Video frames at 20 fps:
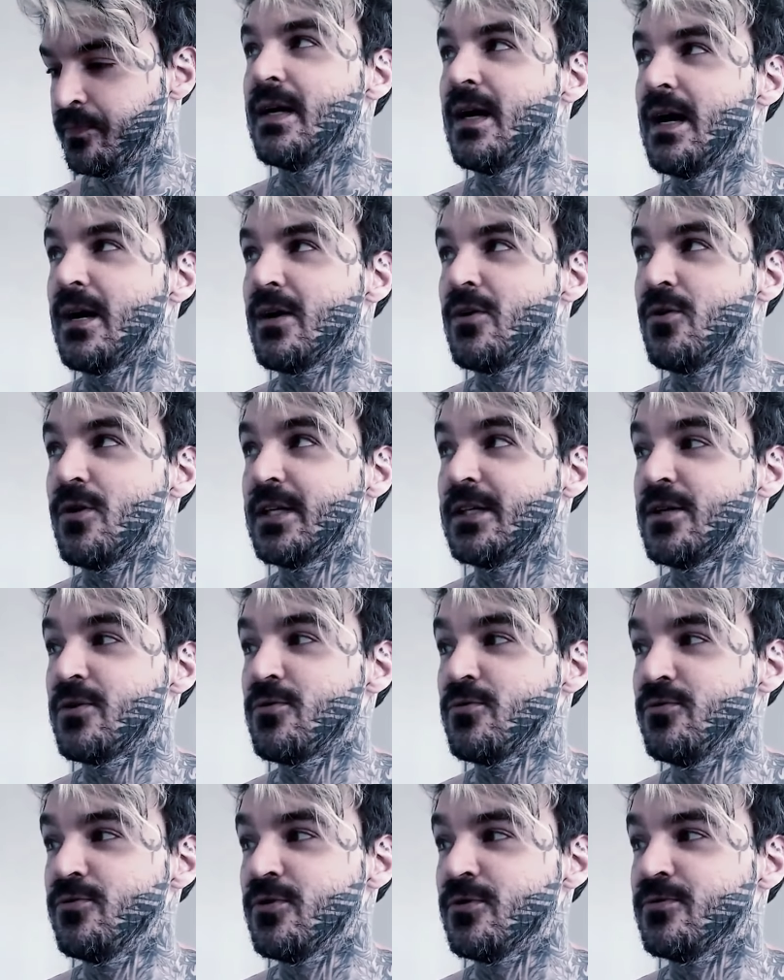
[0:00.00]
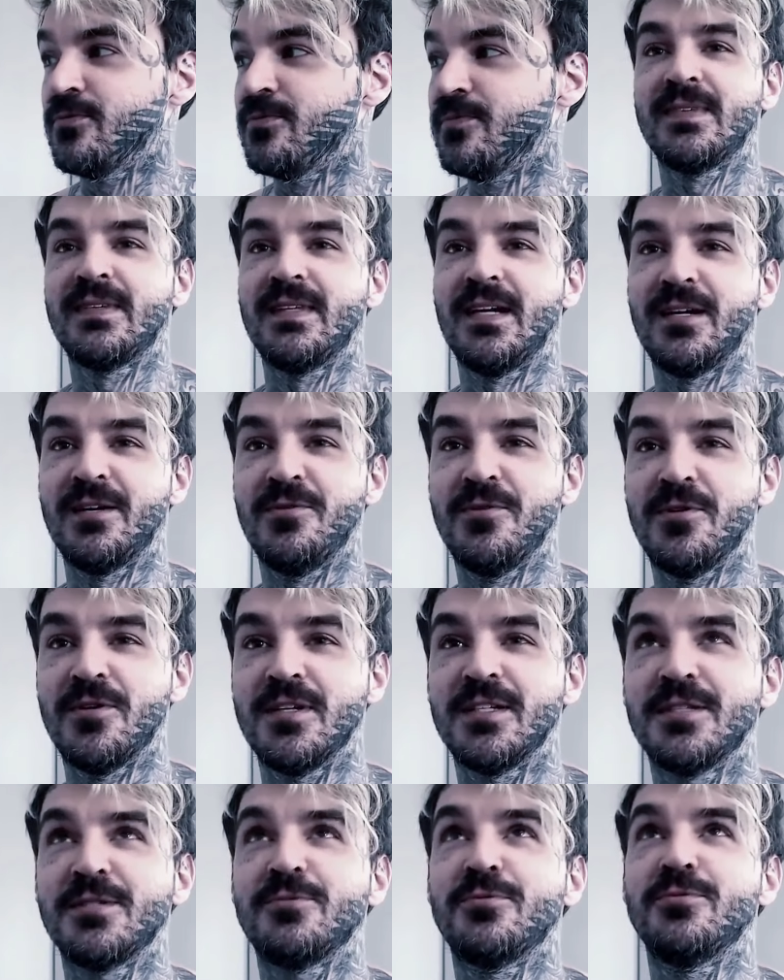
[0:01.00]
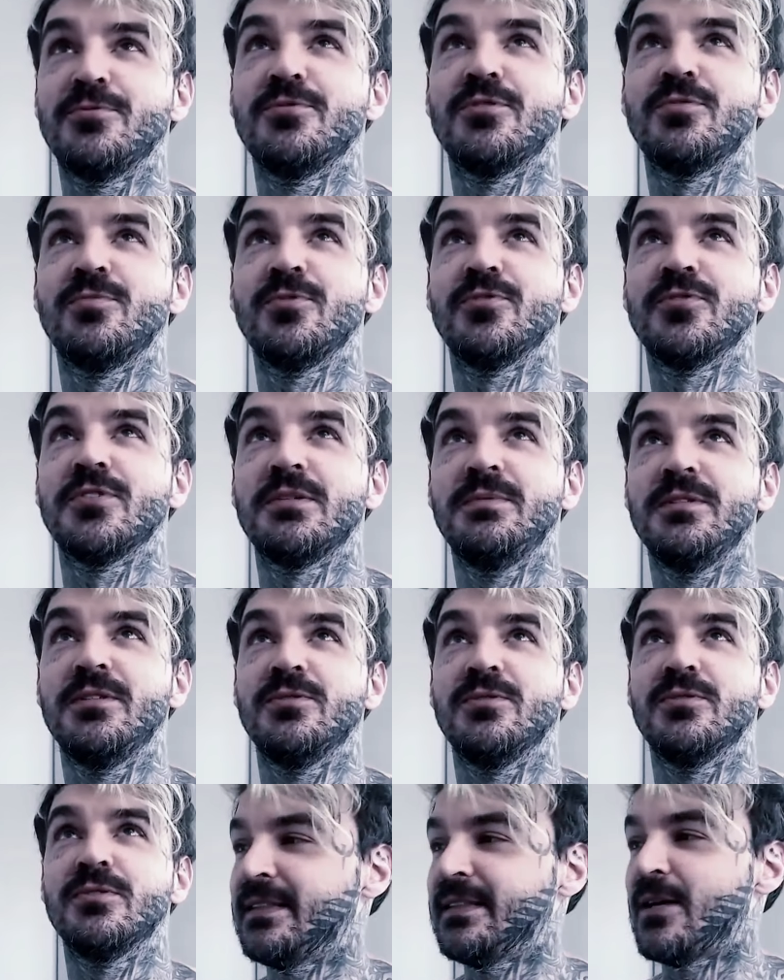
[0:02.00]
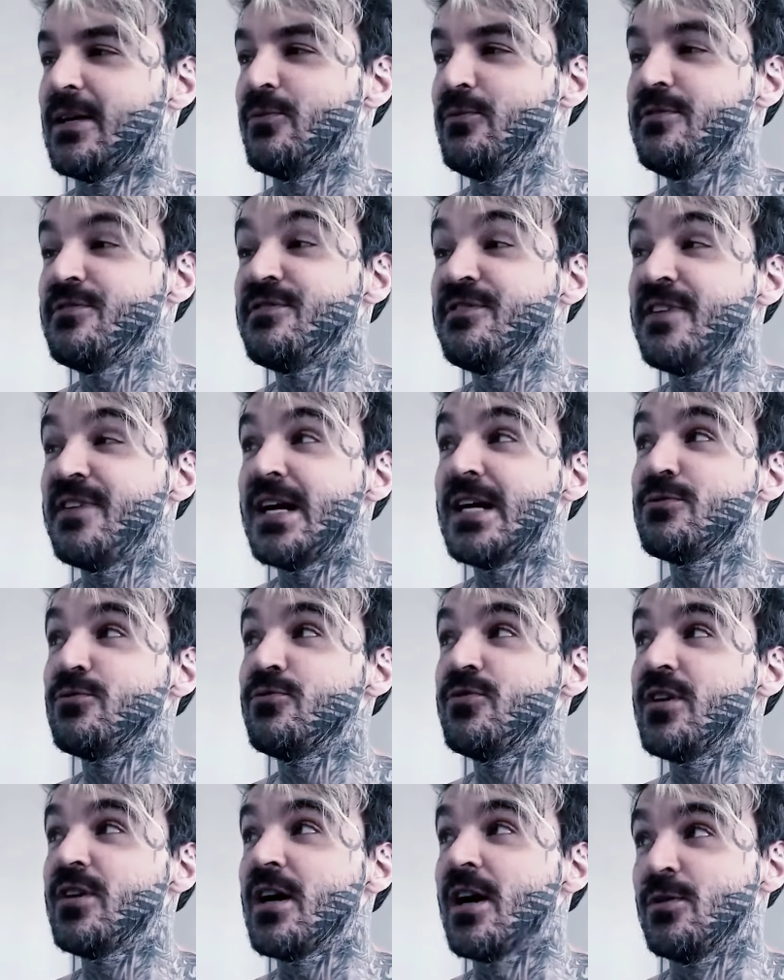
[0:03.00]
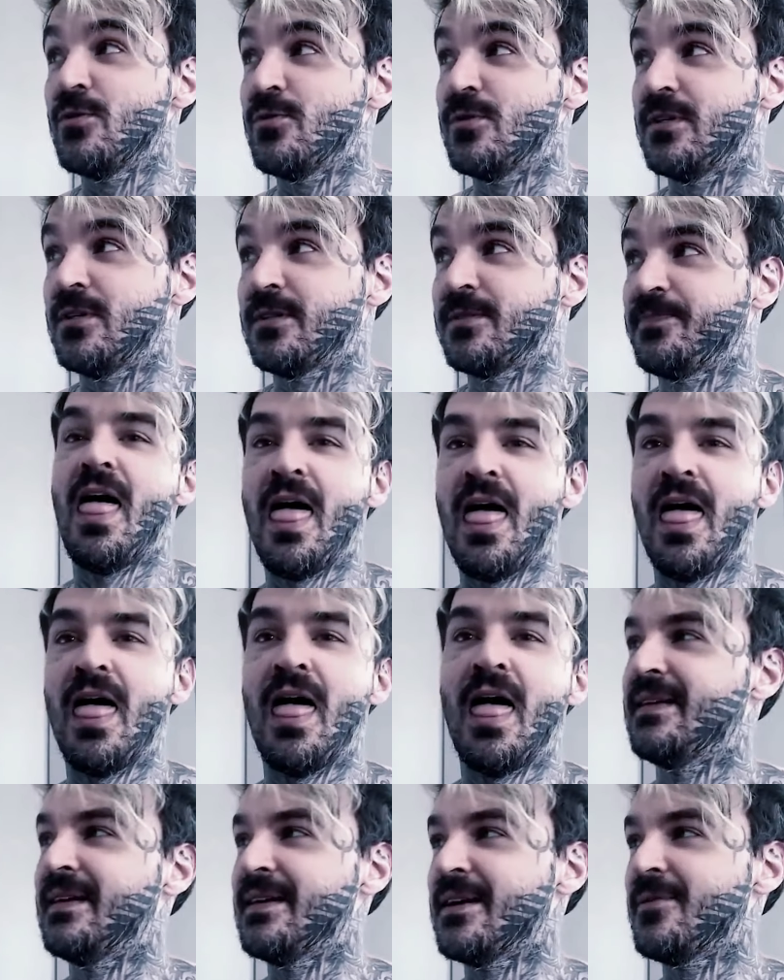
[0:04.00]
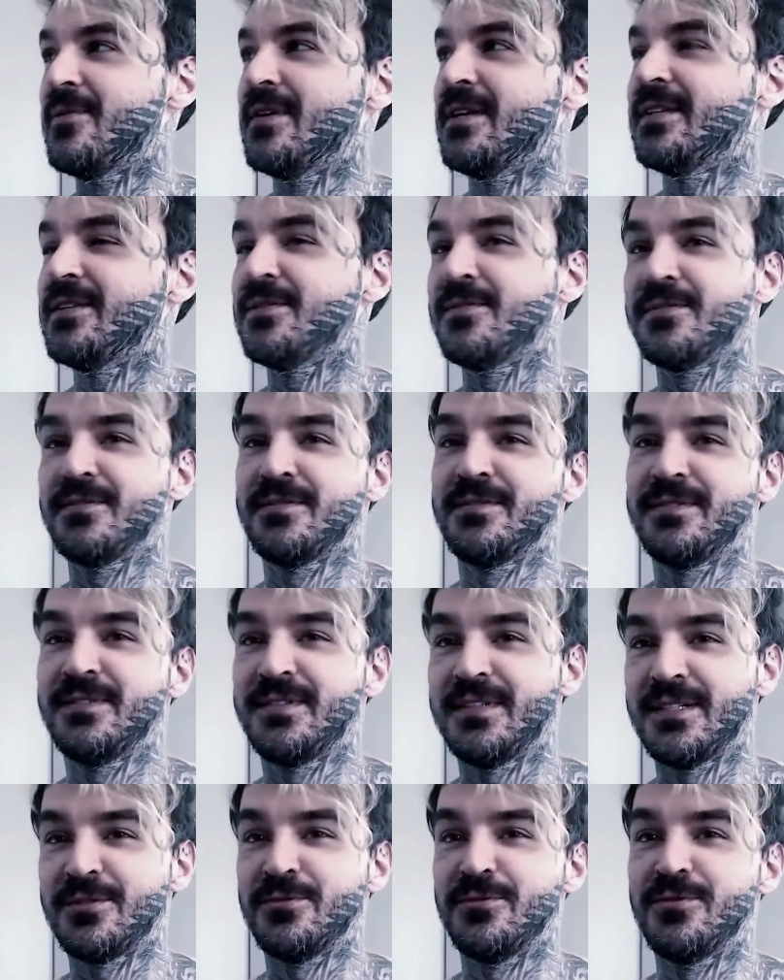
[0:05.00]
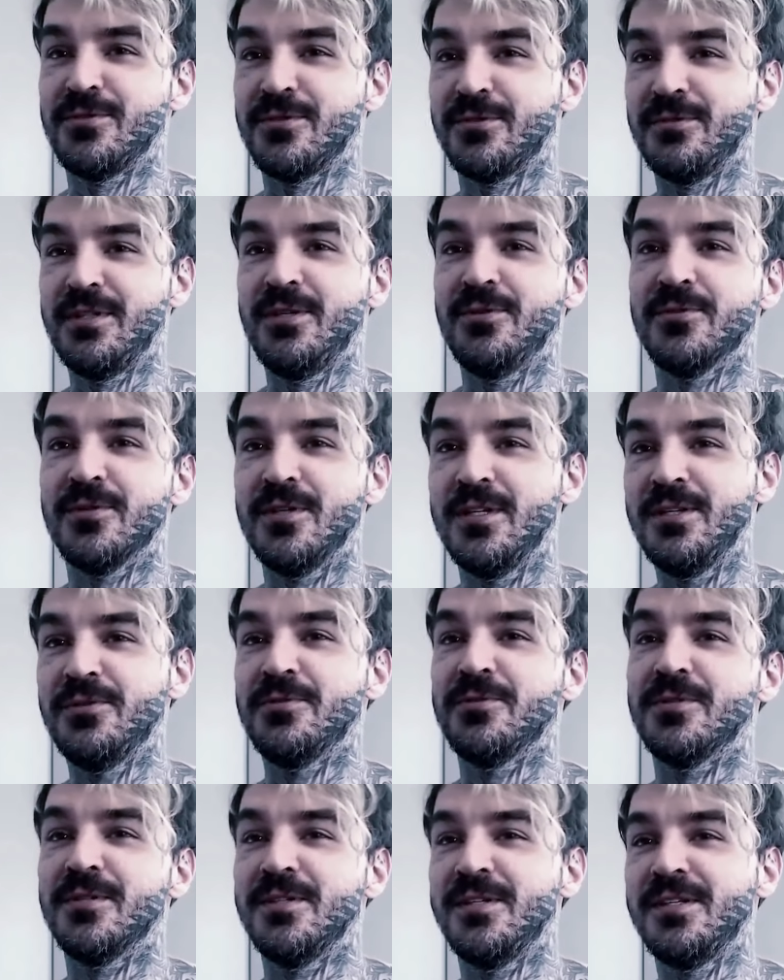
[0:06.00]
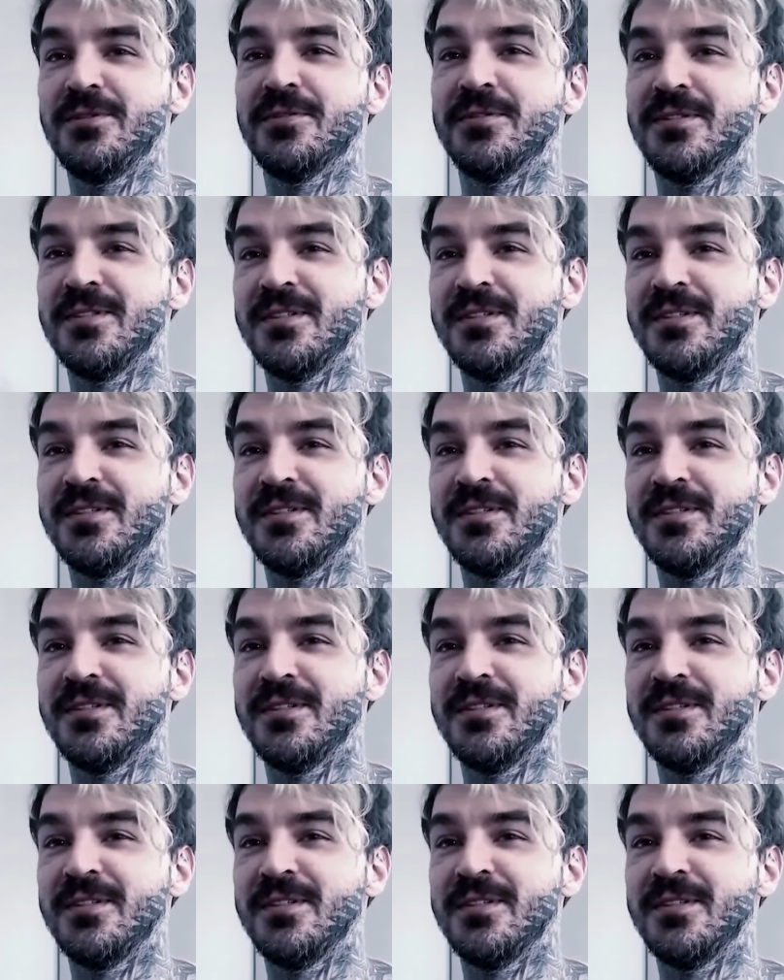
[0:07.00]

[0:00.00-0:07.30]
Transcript: Agora tá com som. Agora tá com som, meus amigos. Tá um inferno de calor. Agora tá, tá com som. Ligou, ligou, ligou,